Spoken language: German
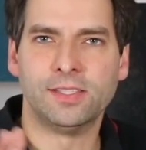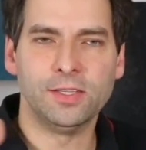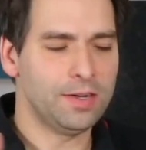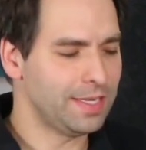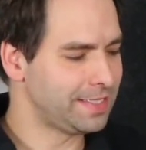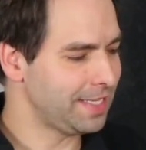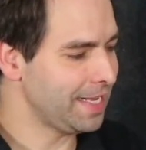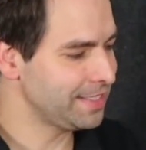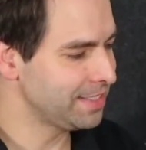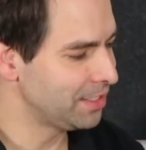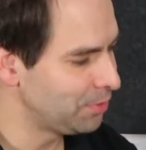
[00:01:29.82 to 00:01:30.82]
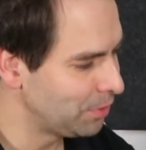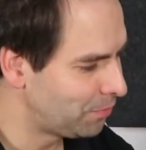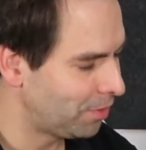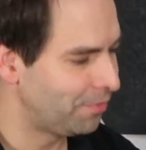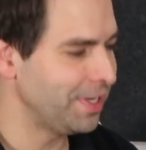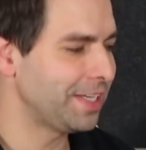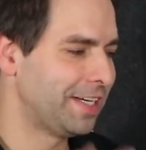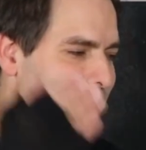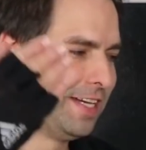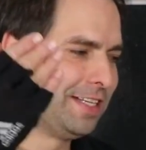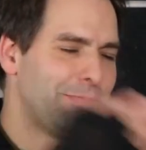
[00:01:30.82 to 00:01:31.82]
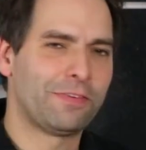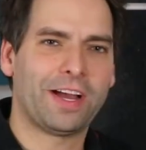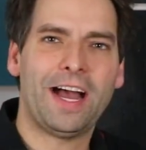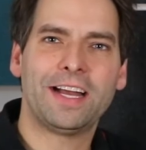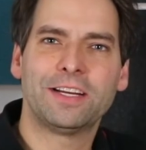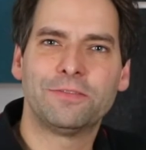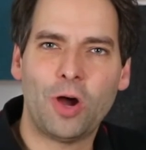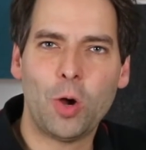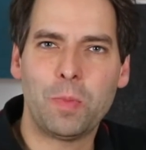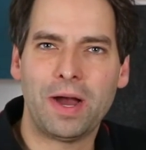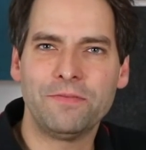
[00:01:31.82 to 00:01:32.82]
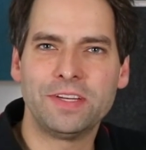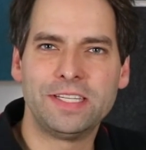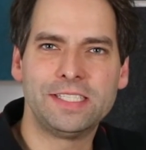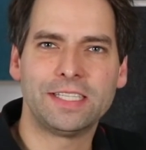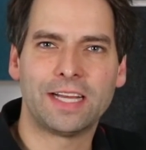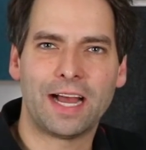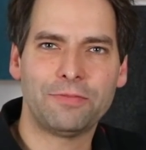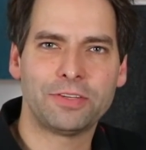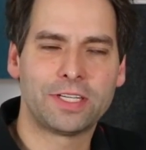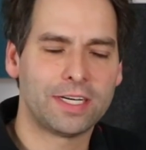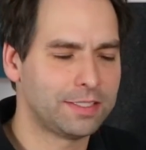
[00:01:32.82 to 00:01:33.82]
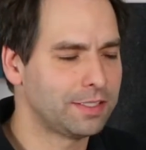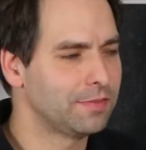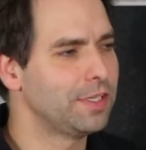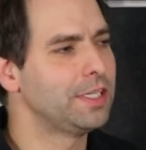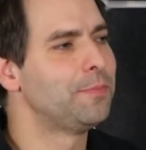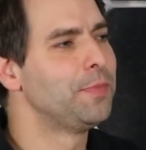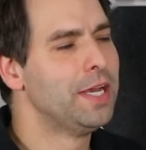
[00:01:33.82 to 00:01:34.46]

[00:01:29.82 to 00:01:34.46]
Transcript: So, als erstes natürlich vorweg die Frage, warum haben wir diese Grafikkarte gewählt?